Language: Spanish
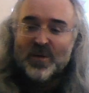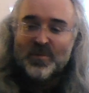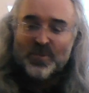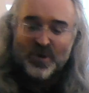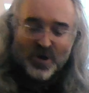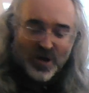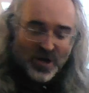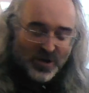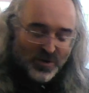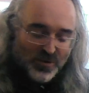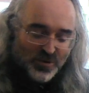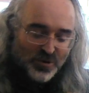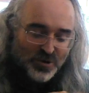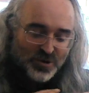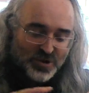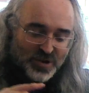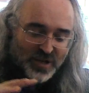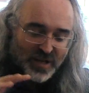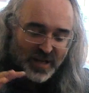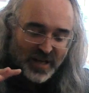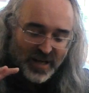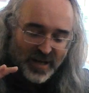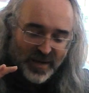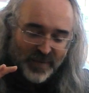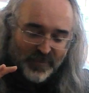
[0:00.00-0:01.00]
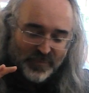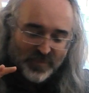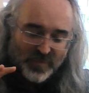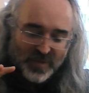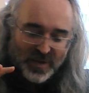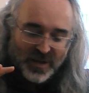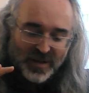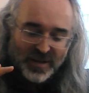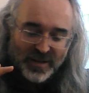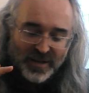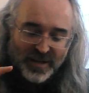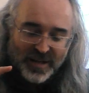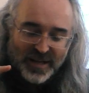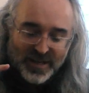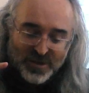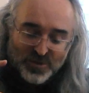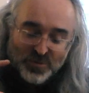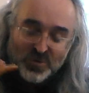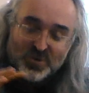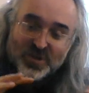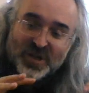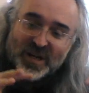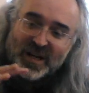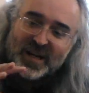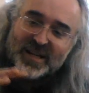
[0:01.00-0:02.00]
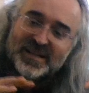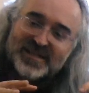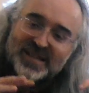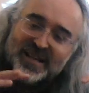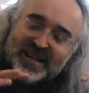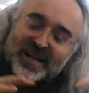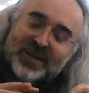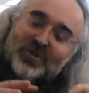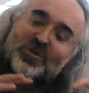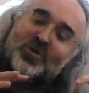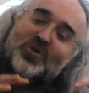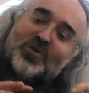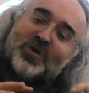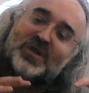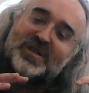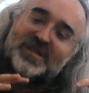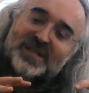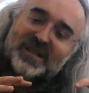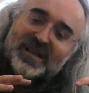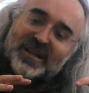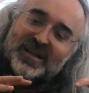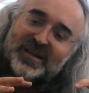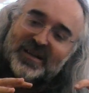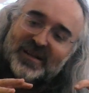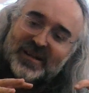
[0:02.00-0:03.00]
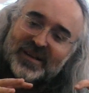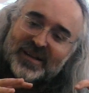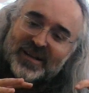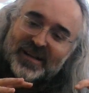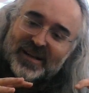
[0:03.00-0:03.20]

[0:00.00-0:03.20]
pero hay unos que les gusta que siga todo así